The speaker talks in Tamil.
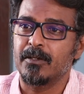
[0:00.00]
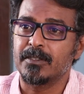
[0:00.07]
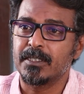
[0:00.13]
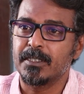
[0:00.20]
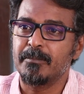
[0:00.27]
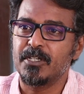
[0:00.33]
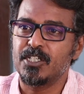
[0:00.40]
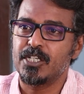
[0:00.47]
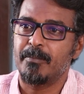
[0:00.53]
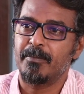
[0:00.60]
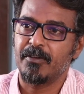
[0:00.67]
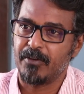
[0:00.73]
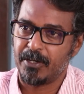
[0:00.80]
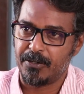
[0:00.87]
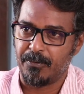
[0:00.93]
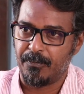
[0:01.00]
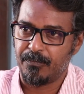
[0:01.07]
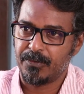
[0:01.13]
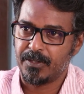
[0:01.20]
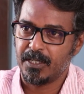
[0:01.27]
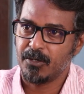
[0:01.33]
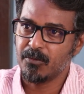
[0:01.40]
வந்து பிஜேபி வைக்கும்
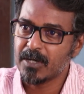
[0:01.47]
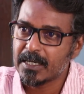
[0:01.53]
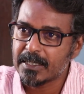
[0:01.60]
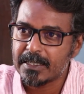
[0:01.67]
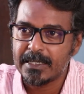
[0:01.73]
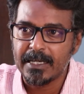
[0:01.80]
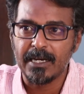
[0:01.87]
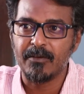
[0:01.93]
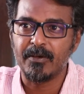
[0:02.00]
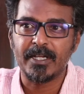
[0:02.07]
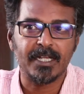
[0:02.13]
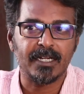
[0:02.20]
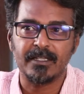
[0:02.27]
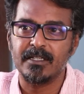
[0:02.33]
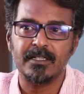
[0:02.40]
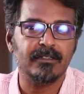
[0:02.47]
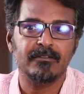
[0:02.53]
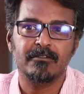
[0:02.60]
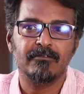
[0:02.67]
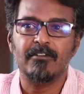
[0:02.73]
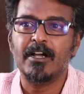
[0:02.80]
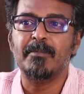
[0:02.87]
இவங்களுக்கு கீழே வைக்கிறது
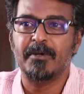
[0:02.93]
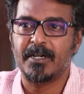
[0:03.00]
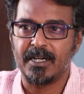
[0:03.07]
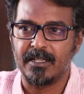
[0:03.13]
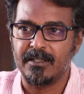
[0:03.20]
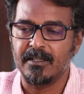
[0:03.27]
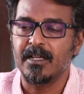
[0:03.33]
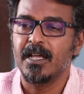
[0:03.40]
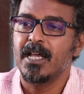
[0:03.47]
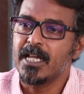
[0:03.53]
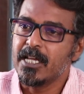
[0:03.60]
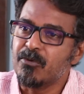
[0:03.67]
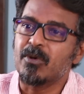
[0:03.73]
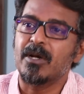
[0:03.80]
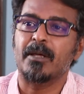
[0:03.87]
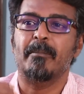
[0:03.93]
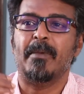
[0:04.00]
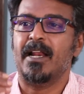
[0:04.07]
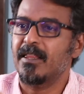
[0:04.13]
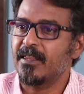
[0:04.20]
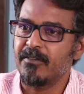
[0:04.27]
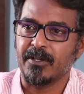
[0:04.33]
வாய்ப்பு கிடையாது இவங்களுக்கு
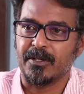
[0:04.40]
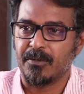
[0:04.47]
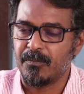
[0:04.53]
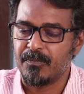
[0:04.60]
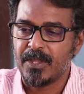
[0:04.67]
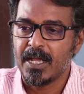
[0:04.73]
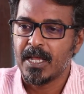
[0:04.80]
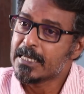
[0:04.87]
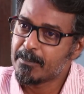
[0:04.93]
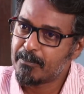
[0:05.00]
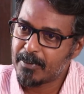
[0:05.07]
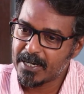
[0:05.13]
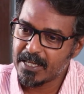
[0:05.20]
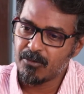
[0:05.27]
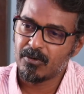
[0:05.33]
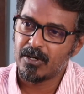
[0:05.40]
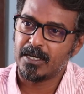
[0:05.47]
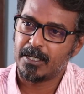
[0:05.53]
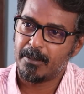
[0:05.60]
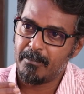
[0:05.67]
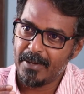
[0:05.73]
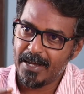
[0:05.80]
மேலே தான் வைக்கணும் இப்படி
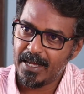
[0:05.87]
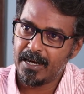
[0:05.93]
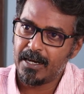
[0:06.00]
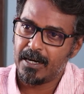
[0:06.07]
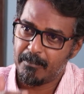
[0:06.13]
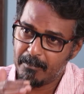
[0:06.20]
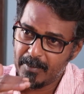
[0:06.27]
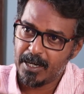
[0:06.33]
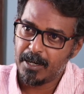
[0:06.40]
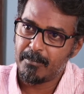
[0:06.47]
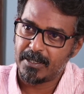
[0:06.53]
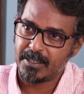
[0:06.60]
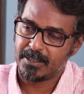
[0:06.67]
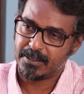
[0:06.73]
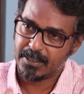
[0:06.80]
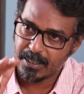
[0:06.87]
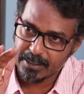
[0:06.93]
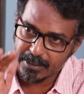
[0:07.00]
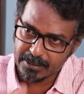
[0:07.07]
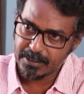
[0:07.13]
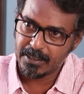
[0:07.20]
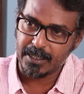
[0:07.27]
இவங்களுக்கு மேலே மேல் மட்டத்தில்
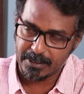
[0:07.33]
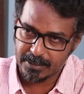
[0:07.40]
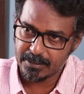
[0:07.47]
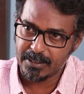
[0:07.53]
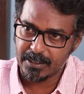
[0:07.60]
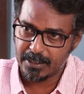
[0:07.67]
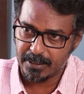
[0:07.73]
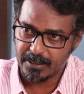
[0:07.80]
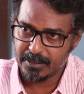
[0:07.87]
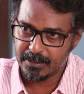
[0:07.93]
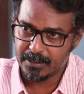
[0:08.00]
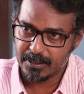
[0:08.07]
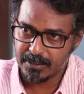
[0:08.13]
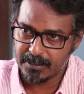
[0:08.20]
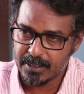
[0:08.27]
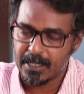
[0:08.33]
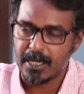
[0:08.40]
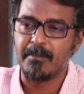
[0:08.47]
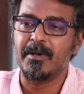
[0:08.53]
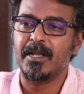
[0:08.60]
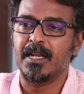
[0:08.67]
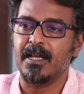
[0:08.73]
இந்த இந்த இந்த
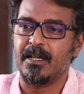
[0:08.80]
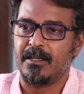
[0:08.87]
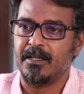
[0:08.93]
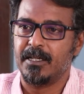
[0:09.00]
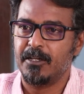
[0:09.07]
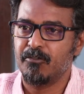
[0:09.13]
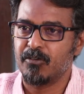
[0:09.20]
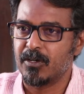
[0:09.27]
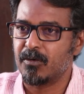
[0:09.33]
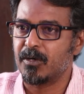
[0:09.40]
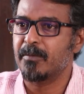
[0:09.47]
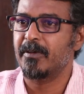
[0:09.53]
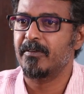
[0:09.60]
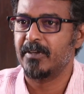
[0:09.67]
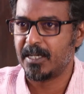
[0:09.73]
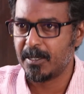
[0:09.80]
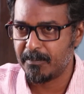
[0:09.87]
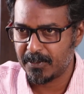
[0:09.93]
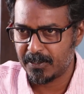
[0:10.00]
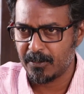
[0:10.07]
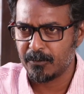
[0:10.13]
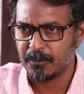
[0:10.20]
நிலைமையில் இவங்க கொண்டு போய்
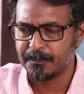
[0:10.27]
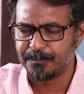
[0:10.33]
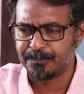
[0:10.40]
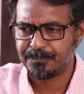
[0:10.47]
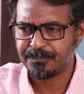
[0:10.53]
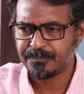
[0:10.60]
வைக்கப்பட்டாலும்